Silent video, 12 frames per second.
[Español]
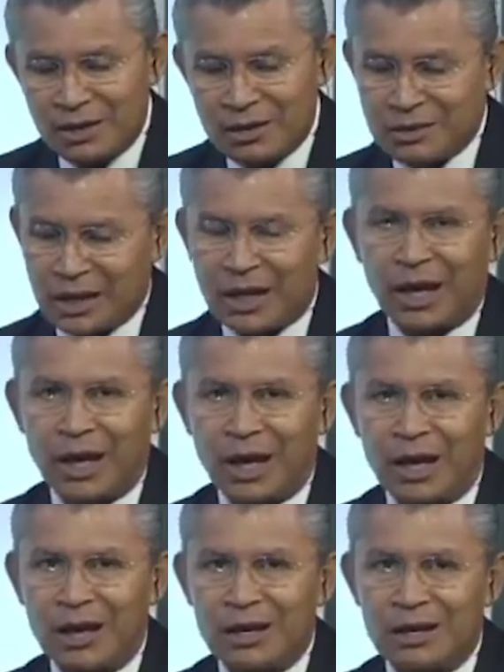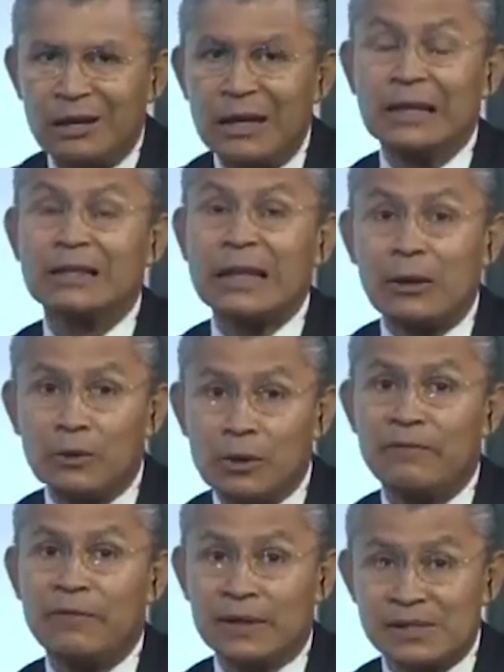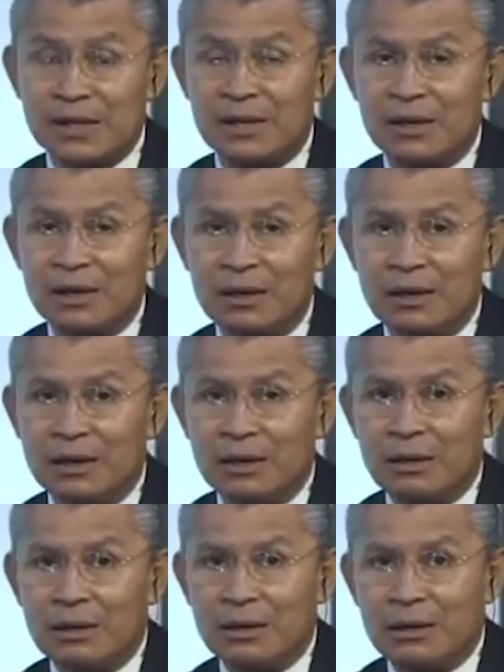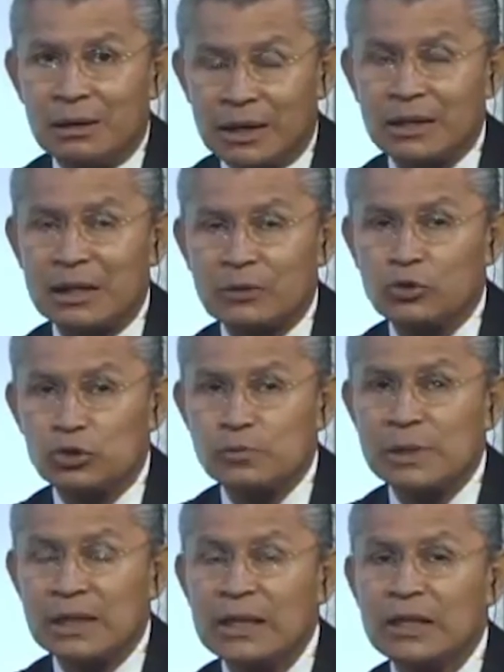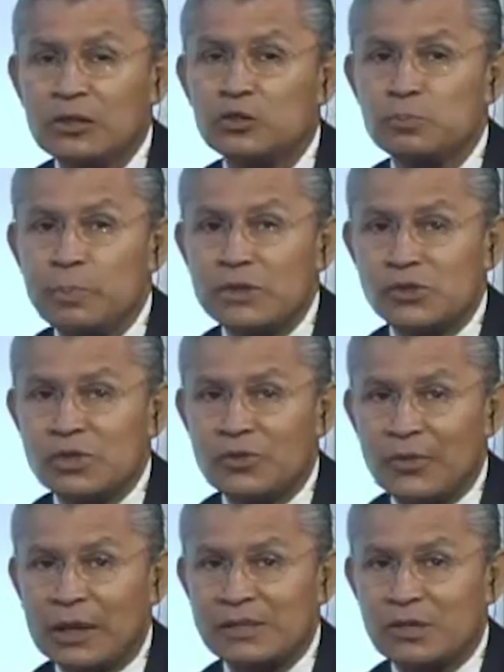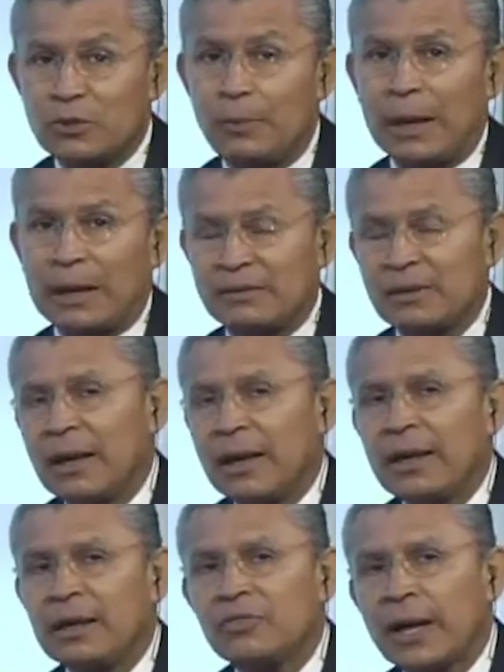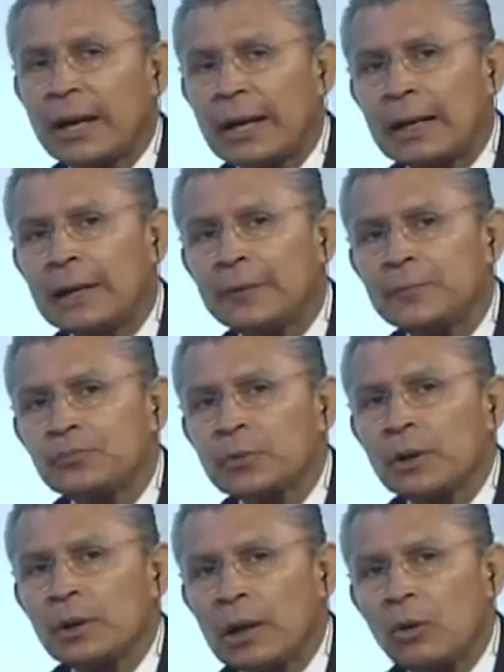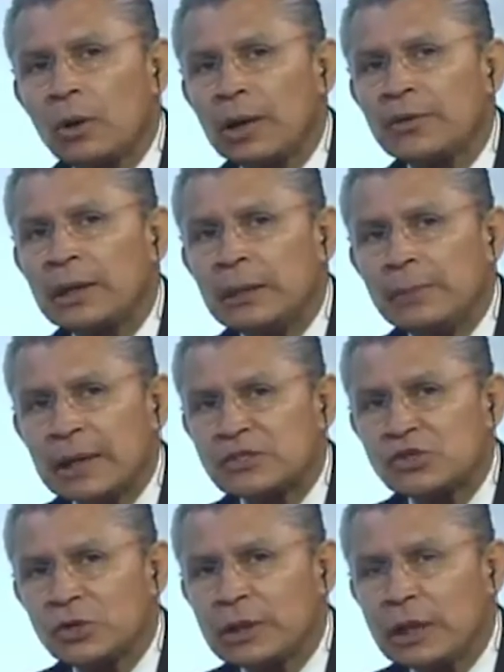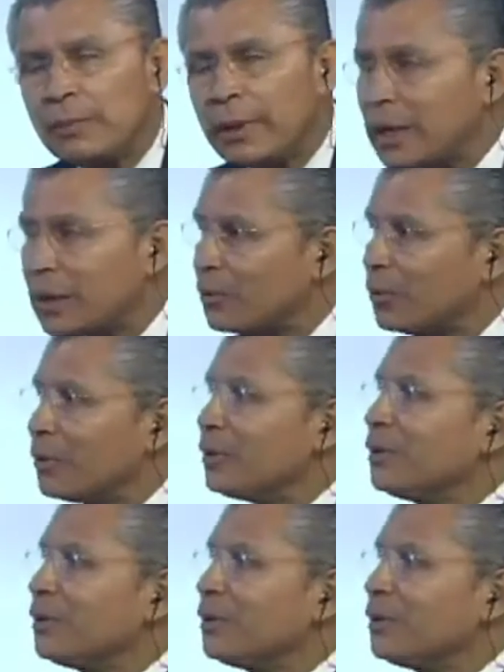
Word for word: de que le quitaron, fíjese, le quitaron 2.500 pesos en tránsito para entregarle la hoja de liberación del vehículo.